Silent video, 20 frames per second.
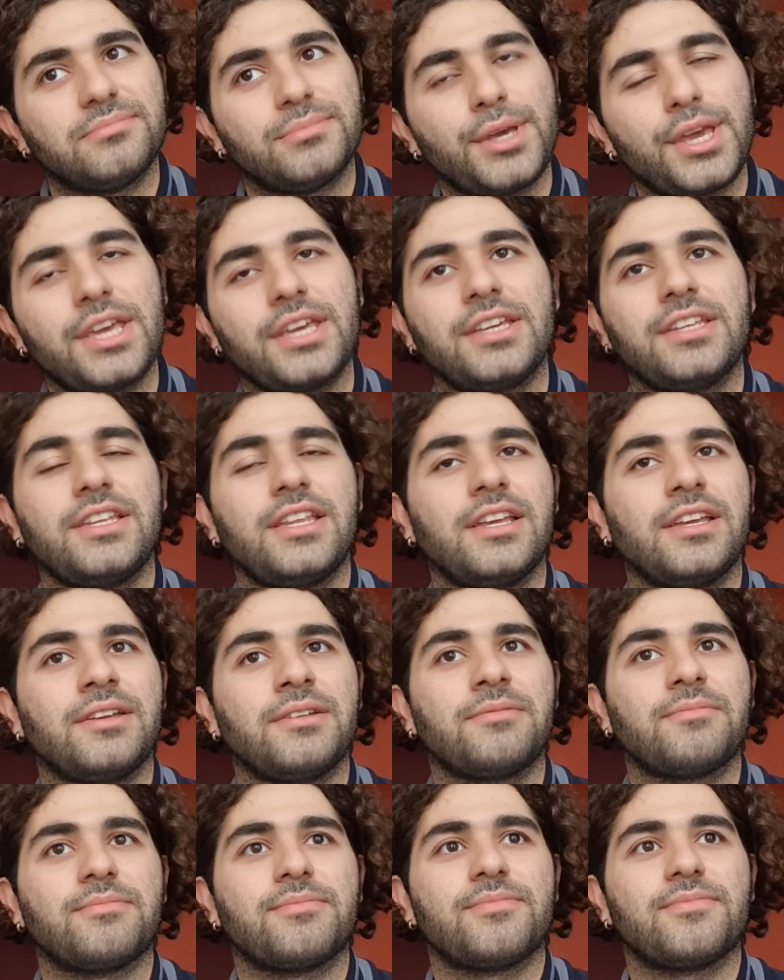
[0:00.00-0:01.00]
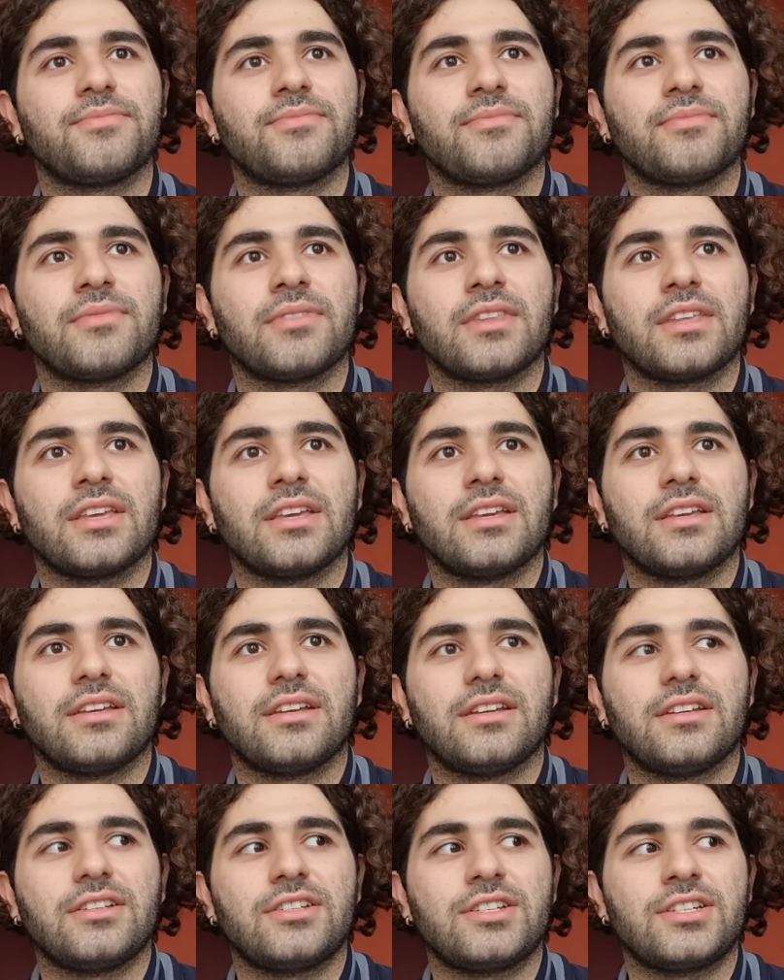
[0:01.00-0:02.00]
pięknie
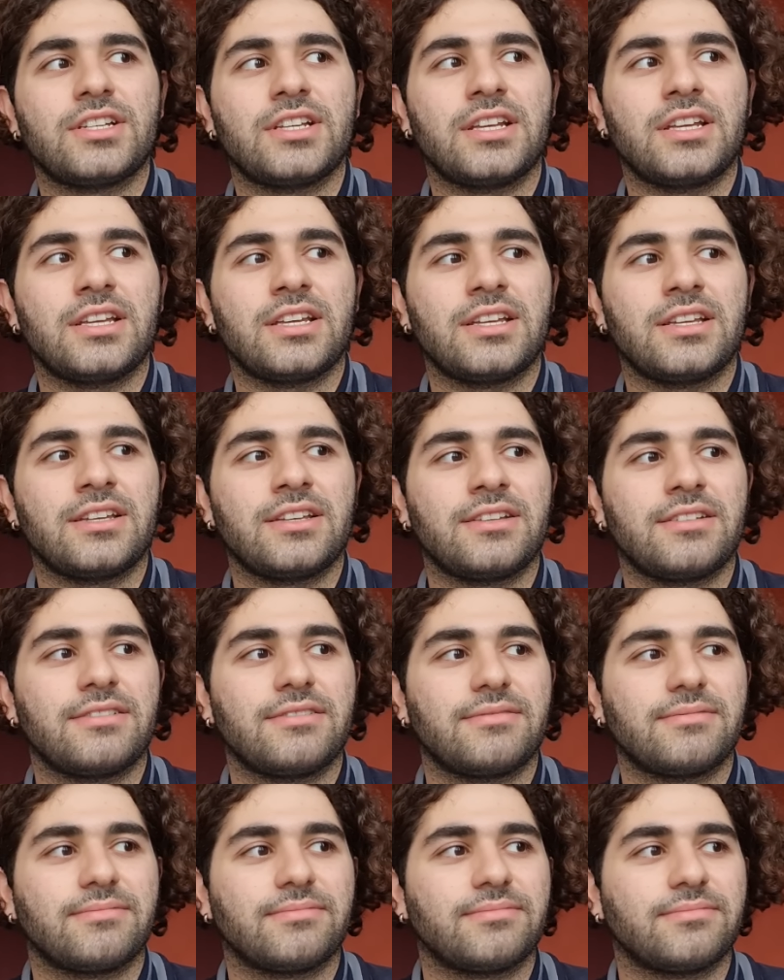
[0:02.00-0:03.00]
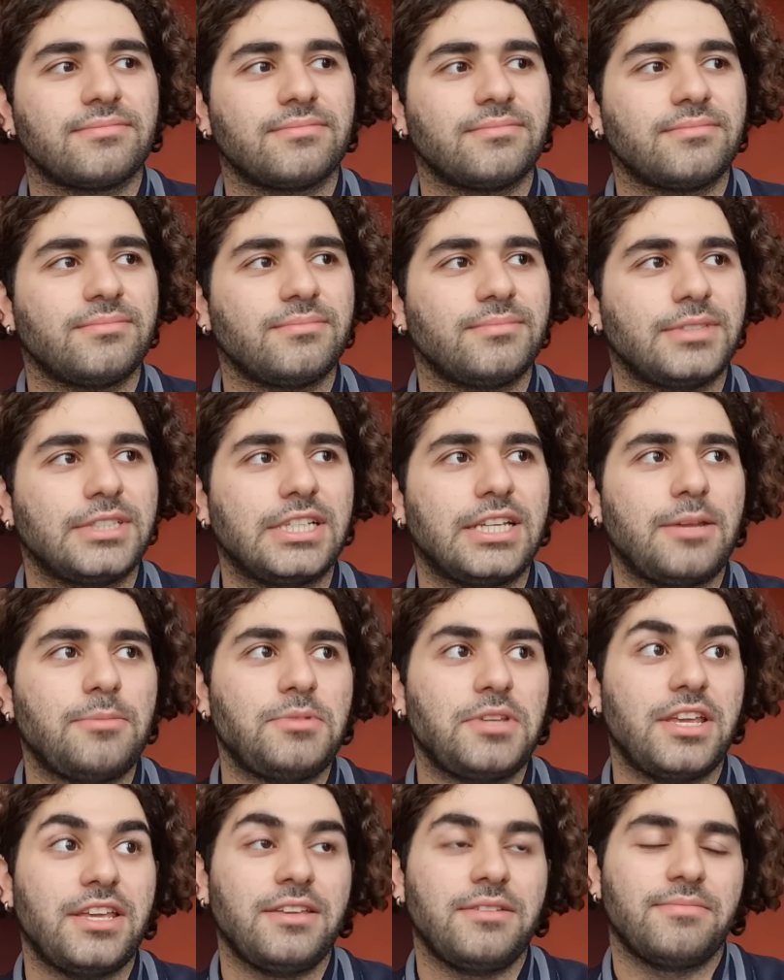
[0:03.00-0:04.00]
że
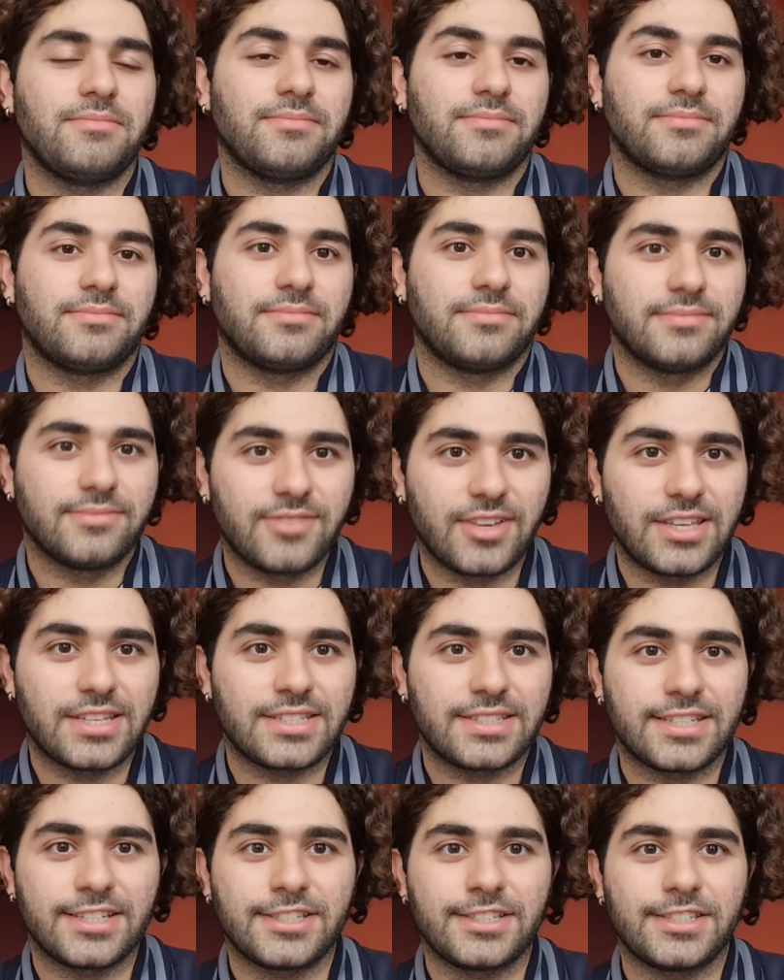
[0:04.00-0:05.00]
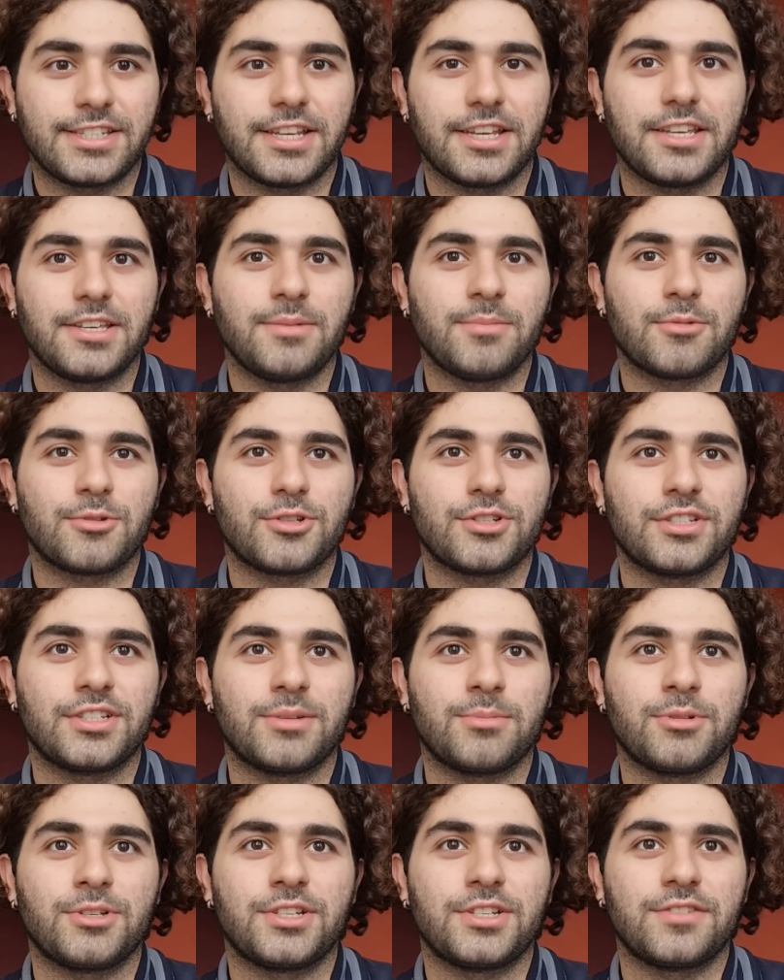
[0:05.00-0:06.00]
przynajmniej wy jesteście i
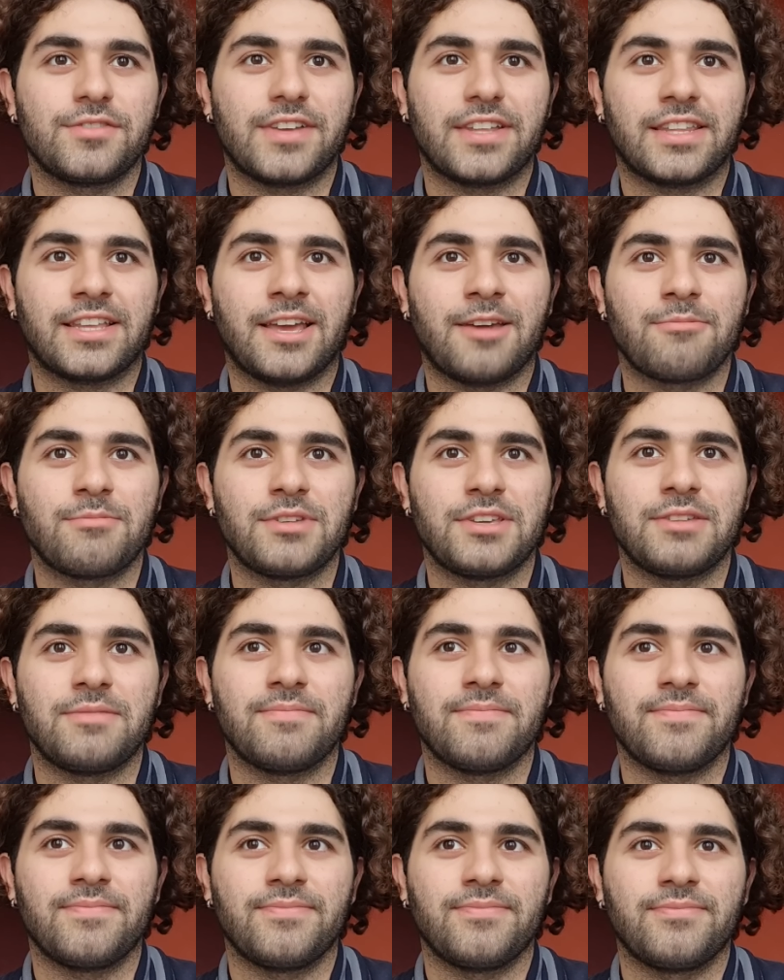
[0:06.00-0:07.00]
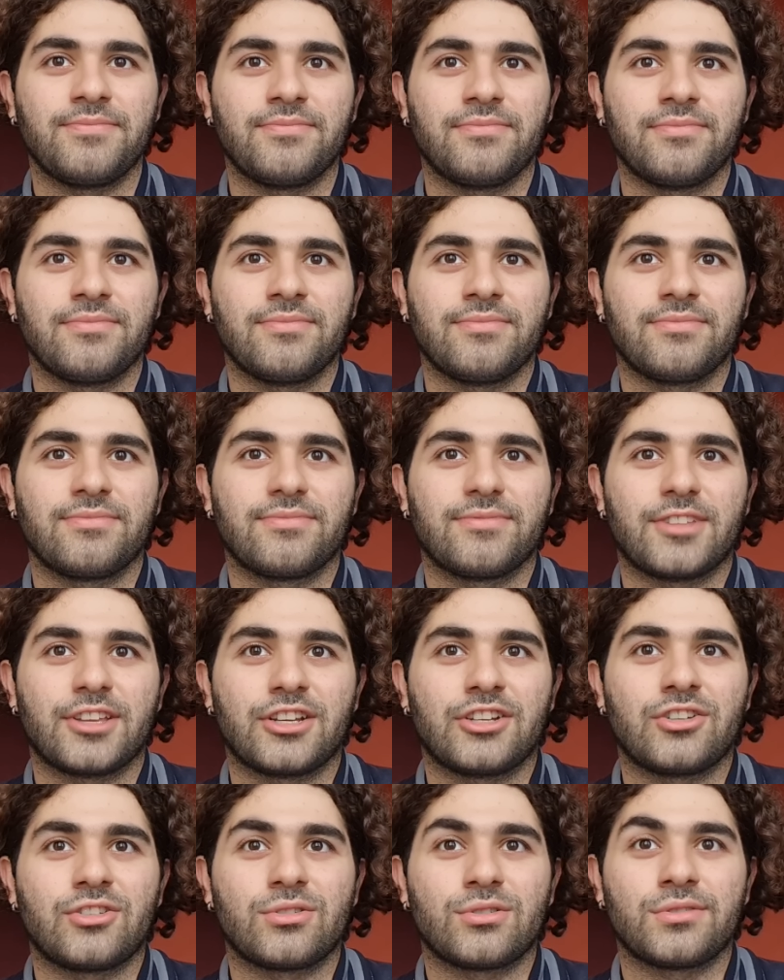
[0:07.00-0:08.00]
możecie być świadkami
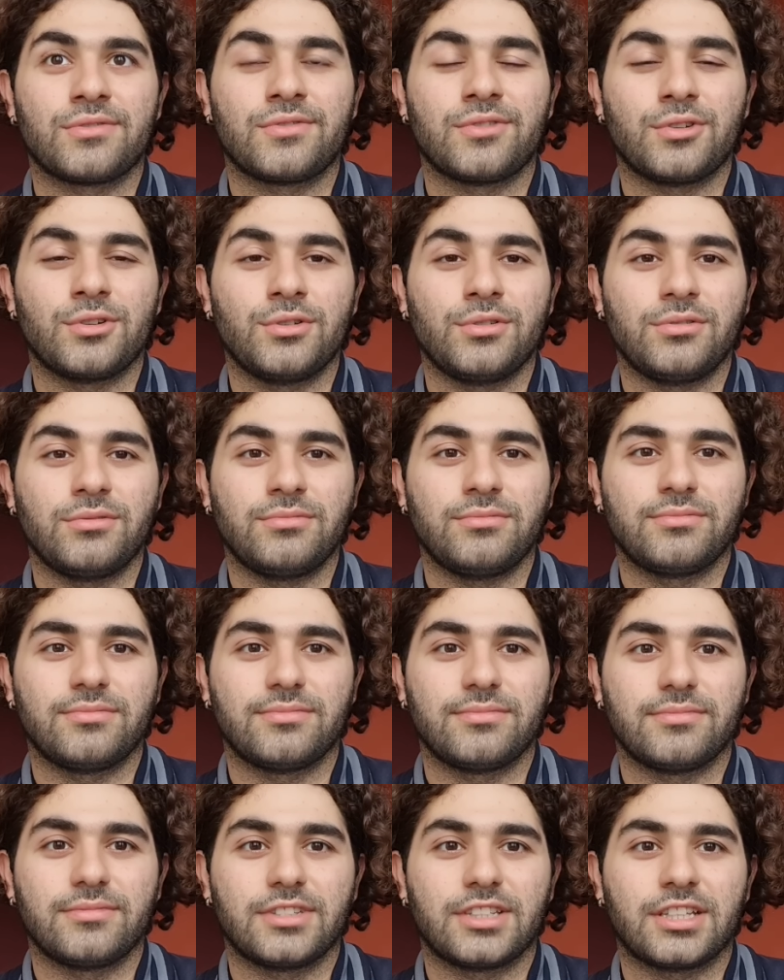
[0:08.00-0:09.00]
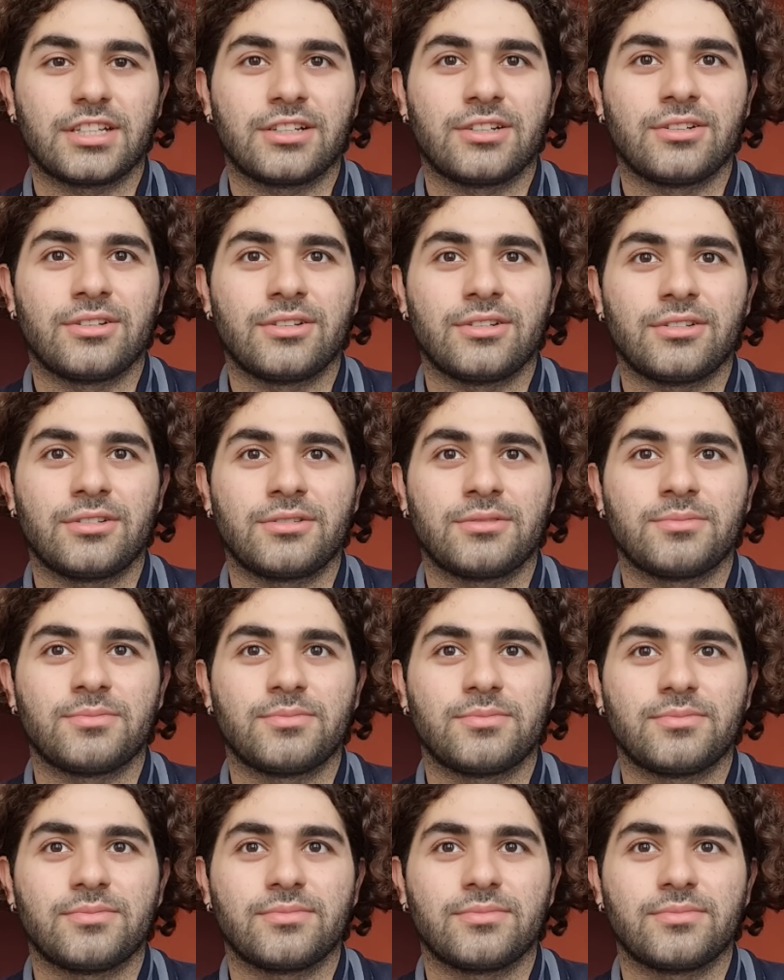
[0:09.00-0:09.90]
tego rozwoju, tego,